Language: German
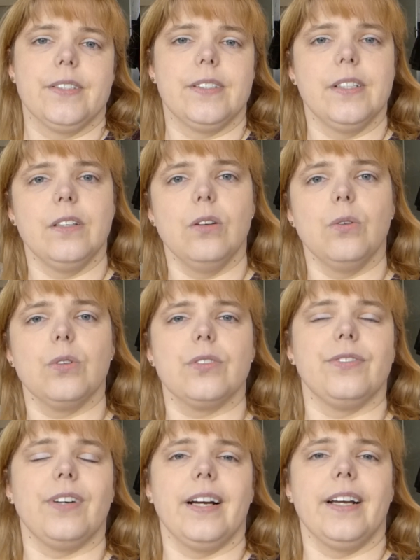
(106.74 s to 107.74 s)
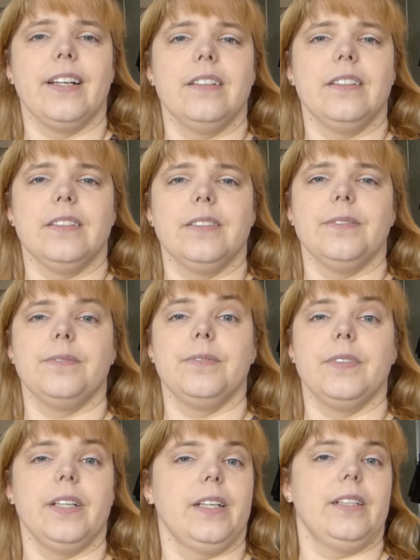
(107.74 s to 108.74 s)
sinnlos, weil
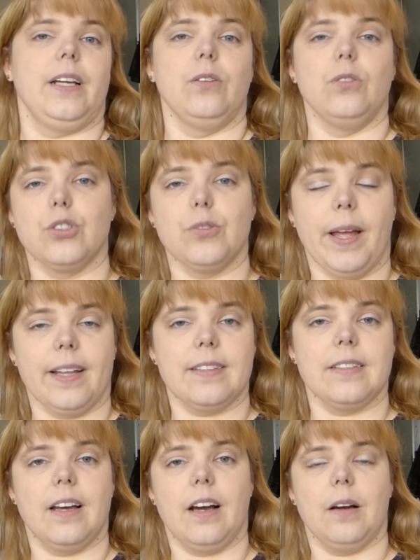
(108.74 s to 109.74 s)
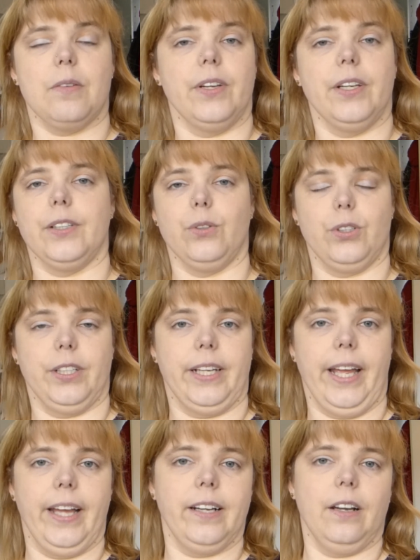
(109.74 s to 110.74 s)
ich dann nur Schmerzen habe, wenn ich durch die
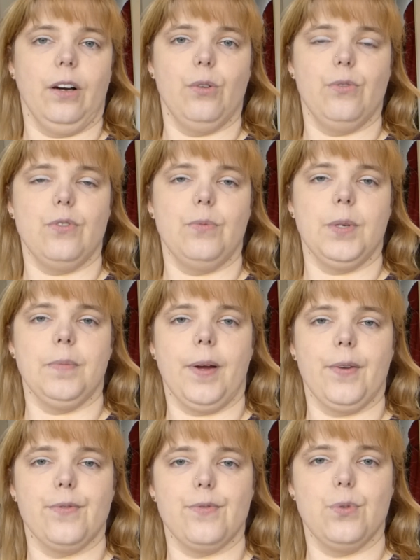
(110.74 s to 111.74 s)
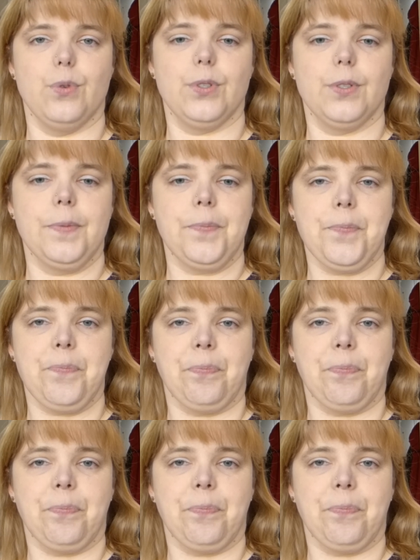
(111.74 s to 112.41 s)
Gegend laufe mit meinem Fuß.